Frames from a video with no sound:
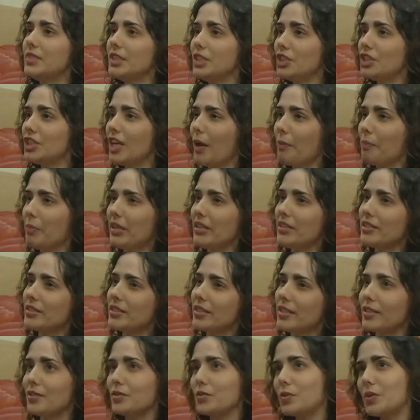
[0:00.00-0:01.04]
já
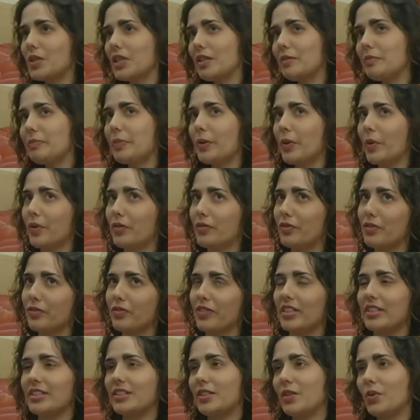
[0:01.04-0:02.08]
pensando em, pô, vou
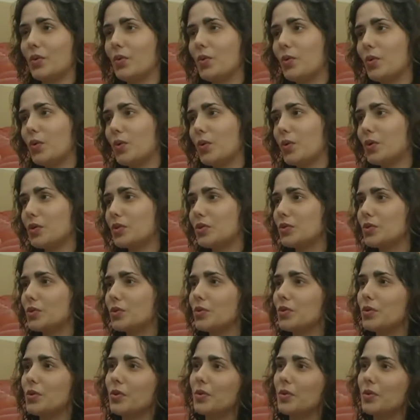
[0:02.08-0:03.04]
fazer o curso,